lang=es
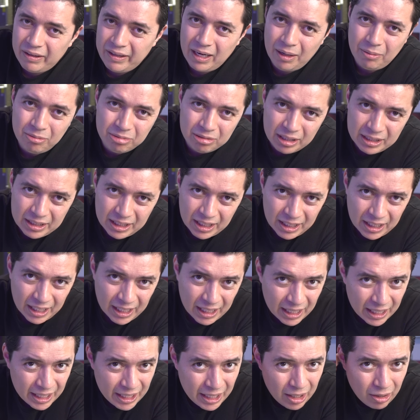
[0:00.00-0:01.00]
tendríamos que
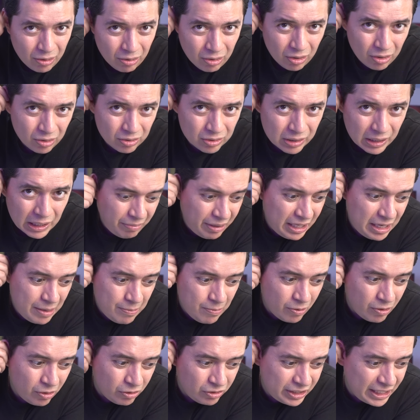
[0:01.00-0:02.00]
tener ahí unos
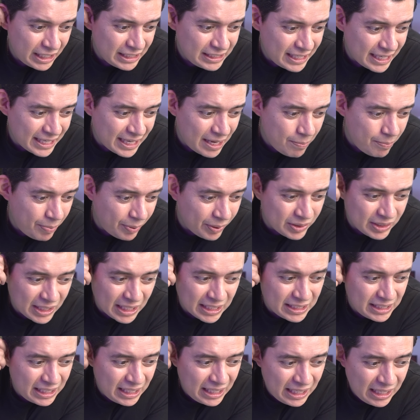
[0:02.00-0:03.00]
mínimo unos 10 equipos
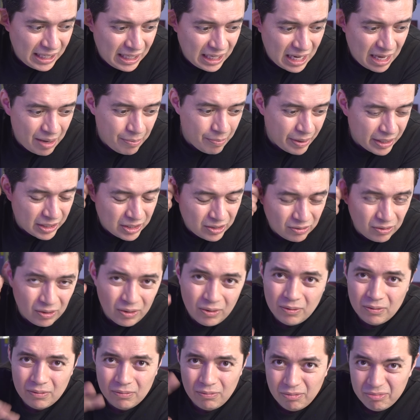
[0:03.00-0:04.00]
así, la inversión
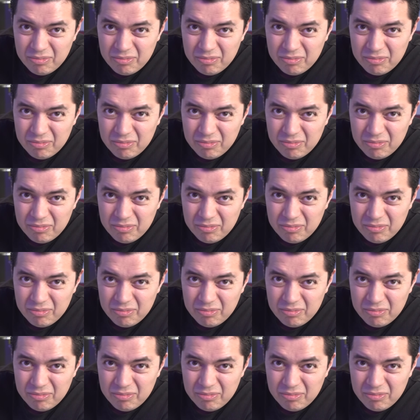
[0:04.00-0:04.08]
no.